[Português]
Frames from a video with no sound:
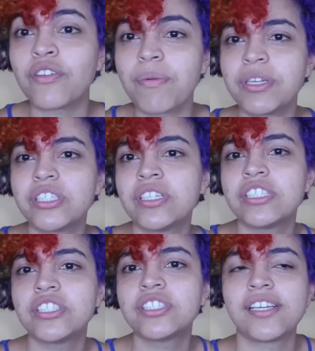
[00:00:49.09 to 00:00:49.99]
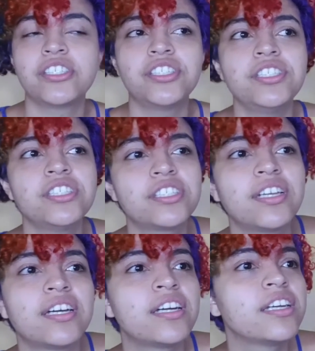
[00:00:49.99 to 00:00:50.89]
novamente listas de
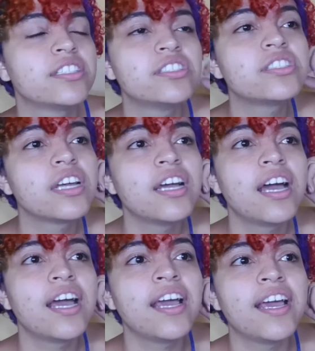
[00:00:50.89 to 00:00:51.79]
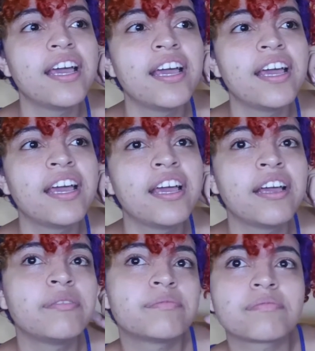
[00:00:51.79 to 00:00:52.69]
cientistas,
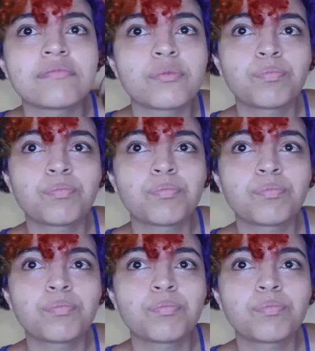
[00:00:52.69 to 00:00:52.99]
é,